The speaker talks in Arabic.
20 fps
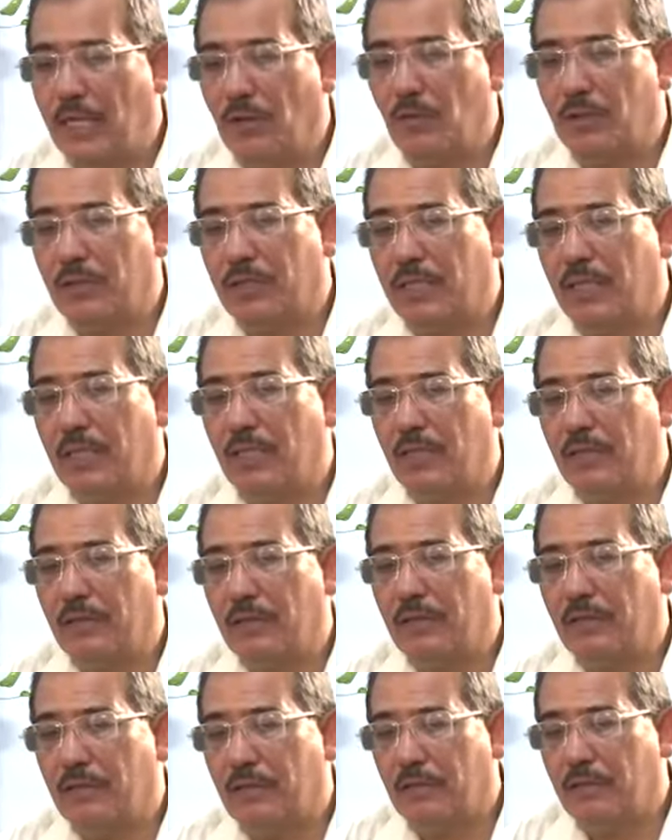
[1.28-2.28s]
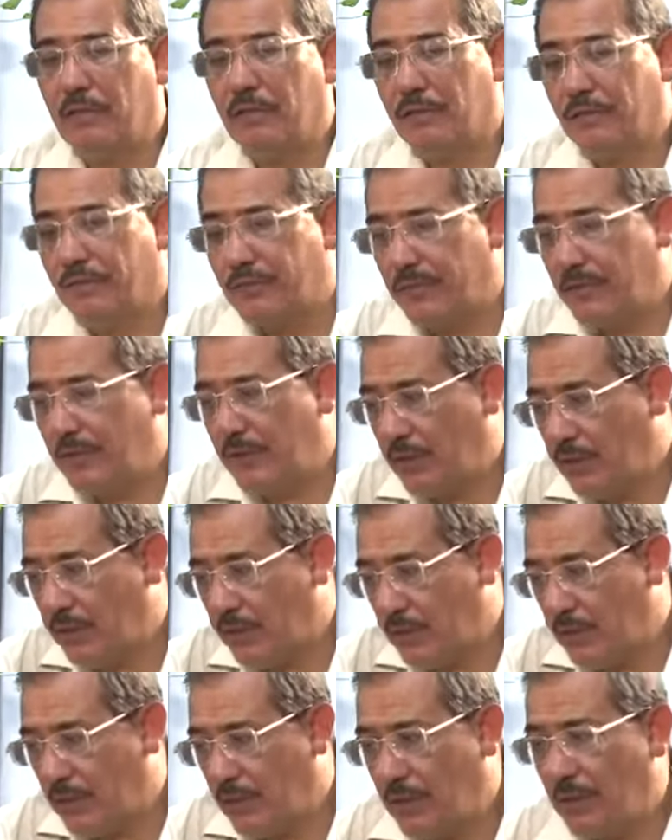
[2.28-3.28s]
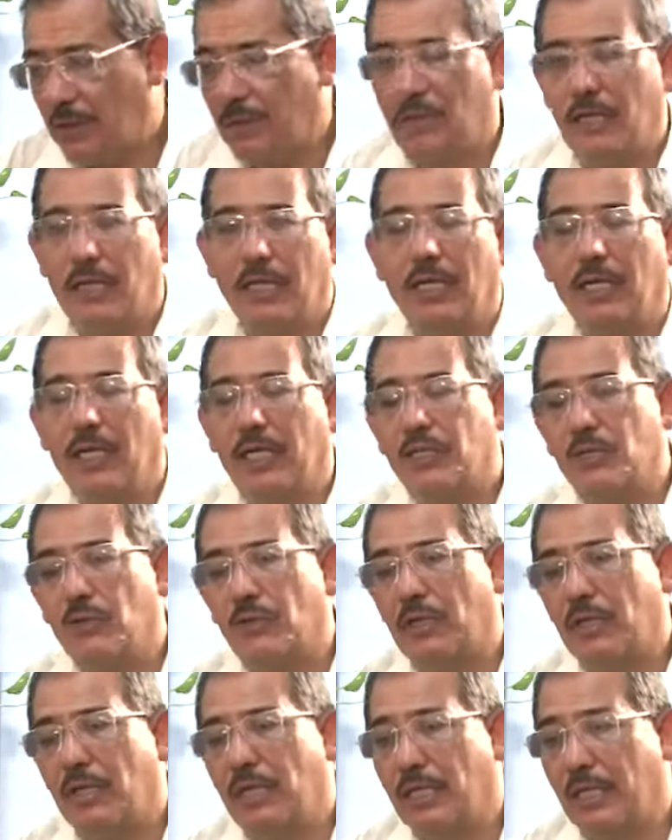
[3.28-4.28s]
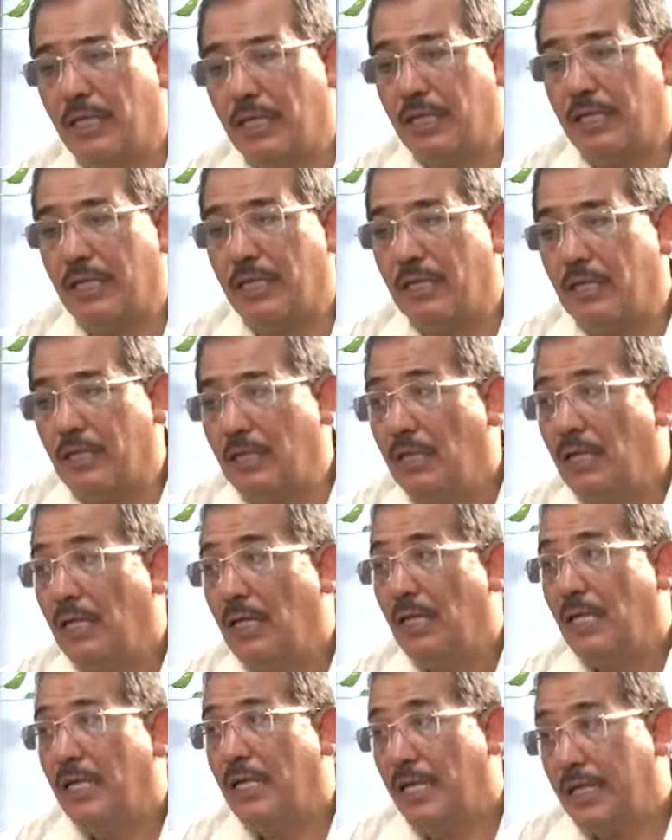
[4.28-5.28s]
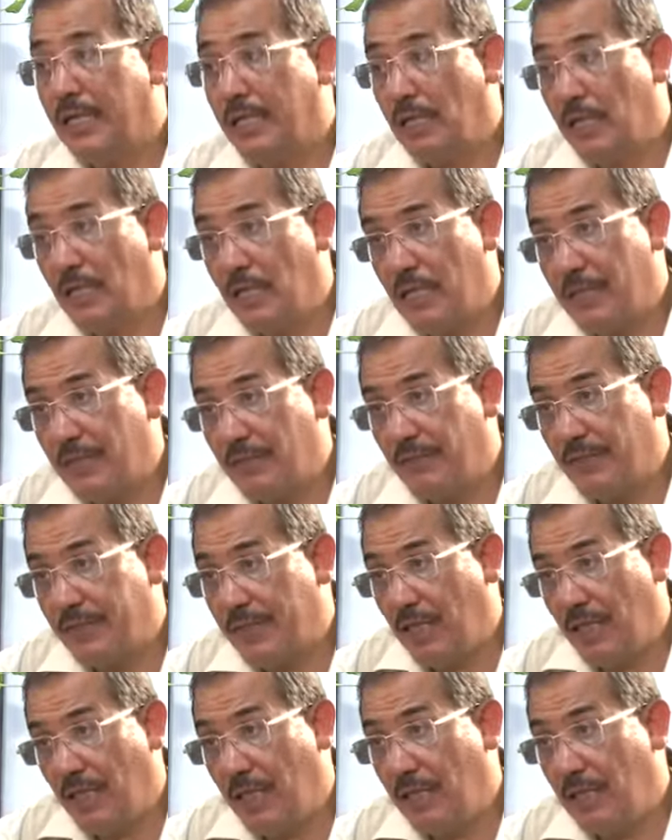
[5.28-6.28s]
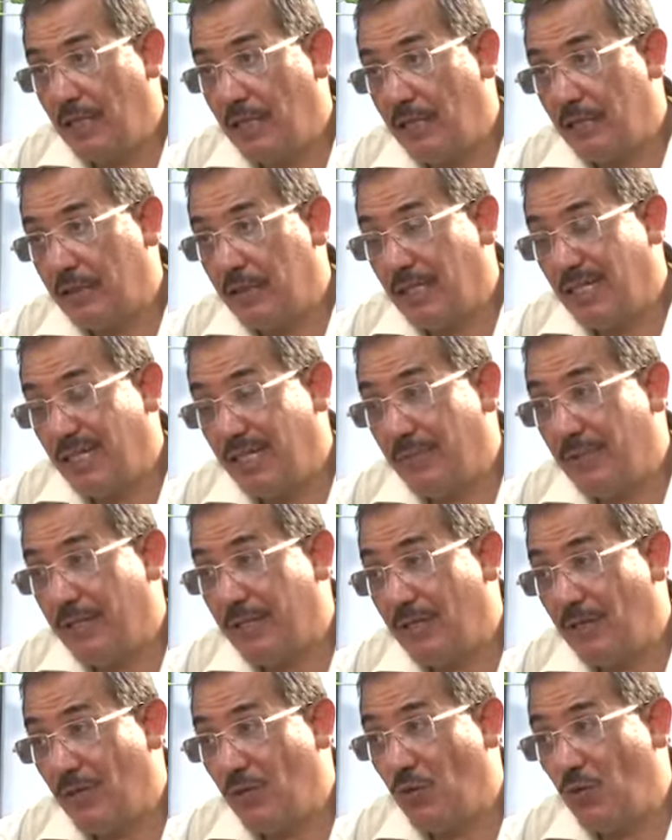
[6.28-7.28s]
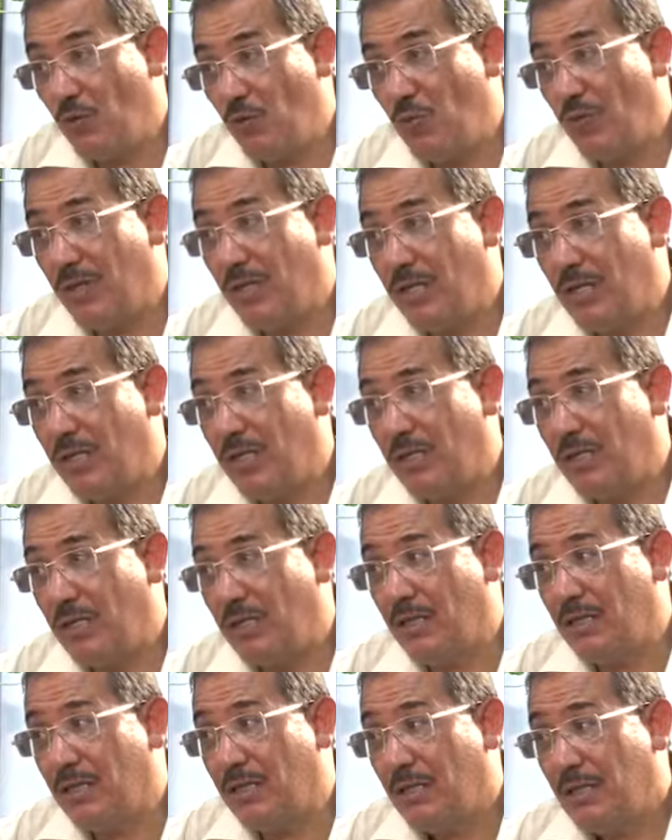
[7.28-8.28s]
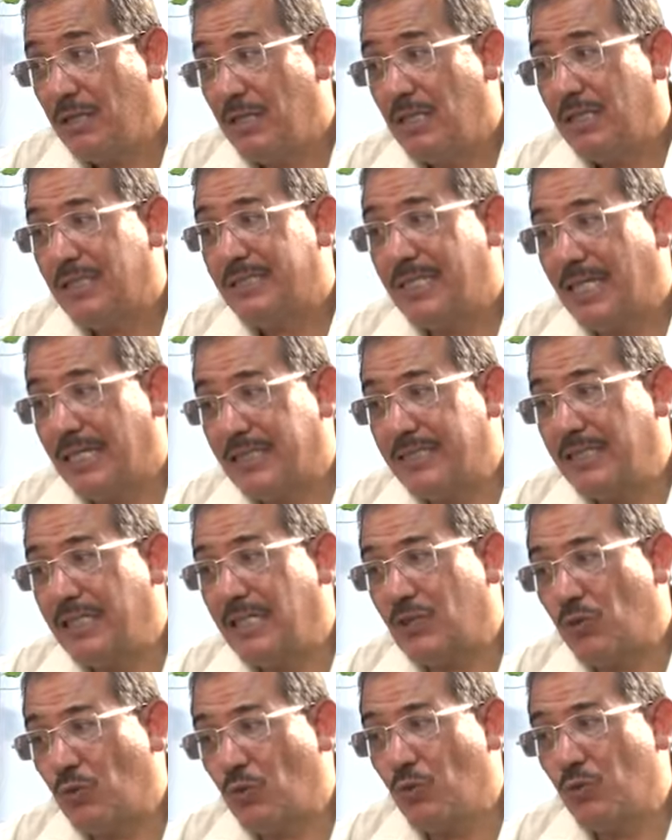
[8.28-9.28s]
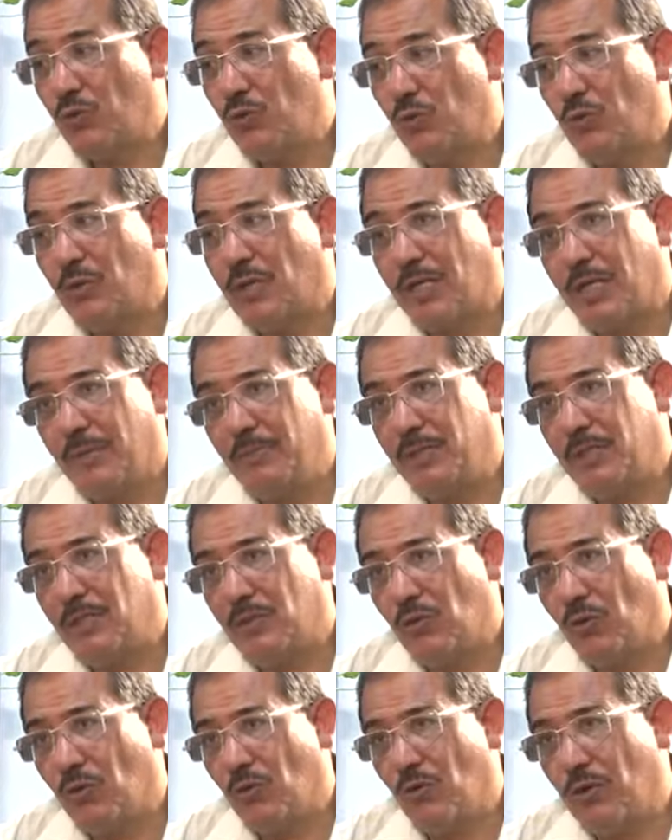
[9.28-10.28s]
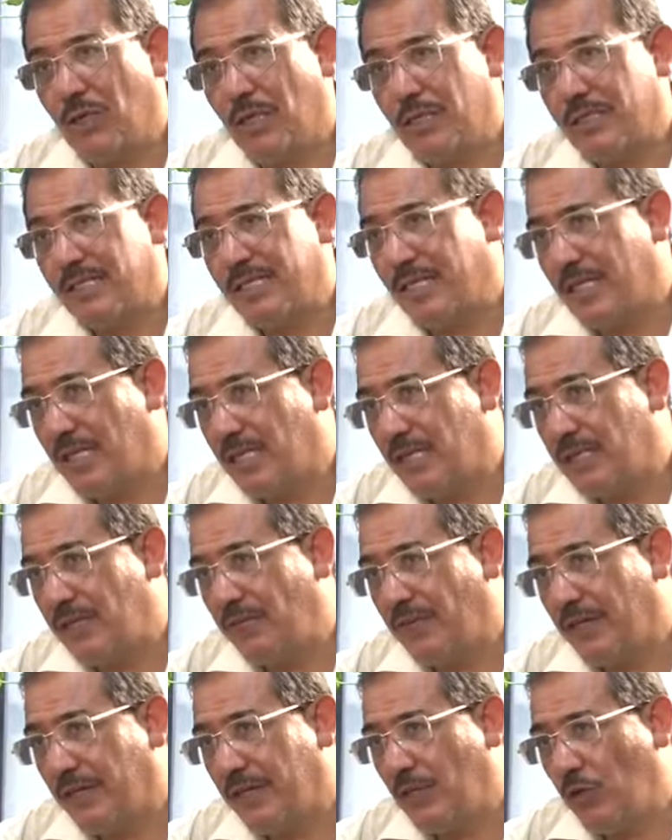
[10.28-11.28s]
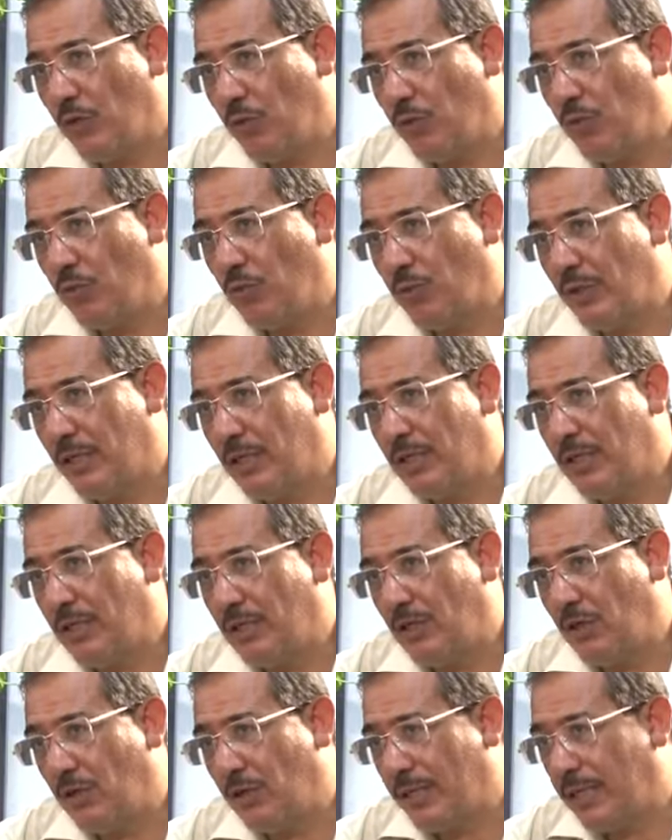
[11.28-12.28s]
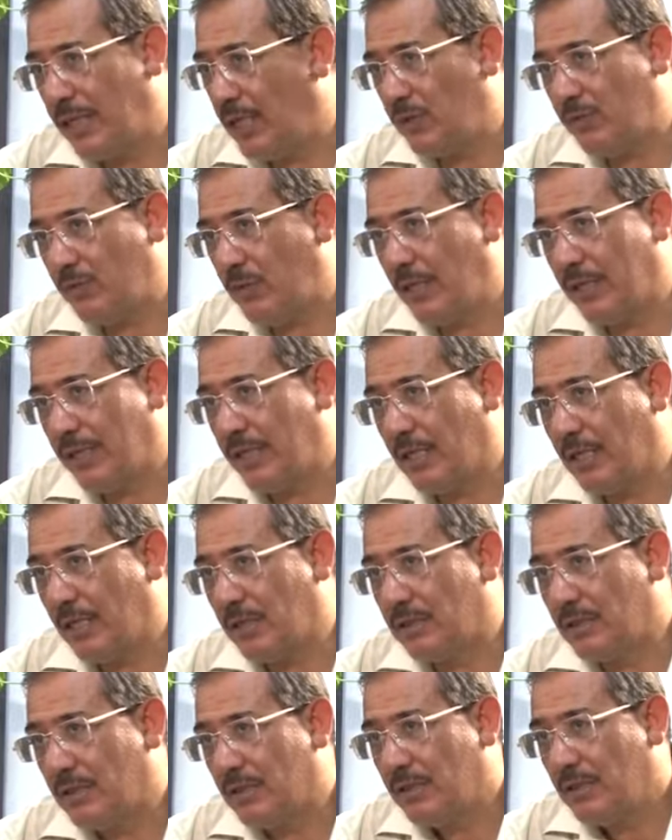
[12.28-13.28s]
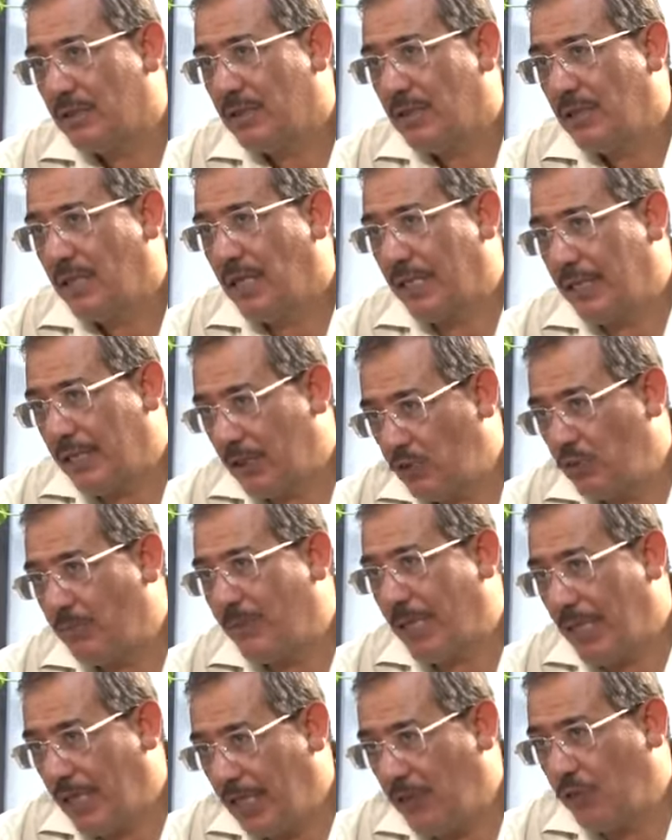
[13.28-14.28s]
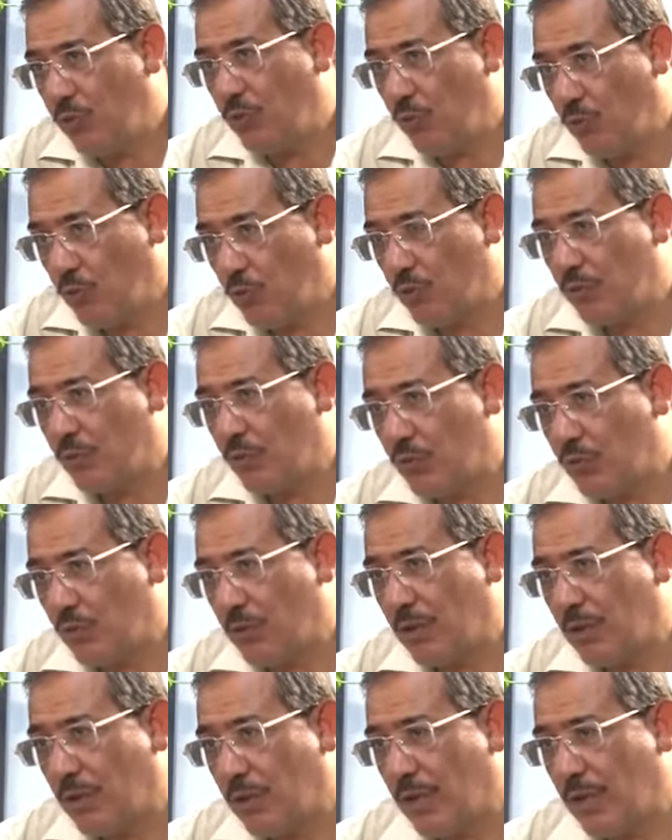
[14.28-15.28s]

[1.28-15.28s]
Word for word: اللي كونتها آه، في آه، الاشهر الاخيره يعني الهدف نتاعها تقريبا هو آه، تغطيه قصور رابطه حقوق الانسان على الدفاع عن الحقوق والحريات ولا يعني انتم لاحظتوا قصور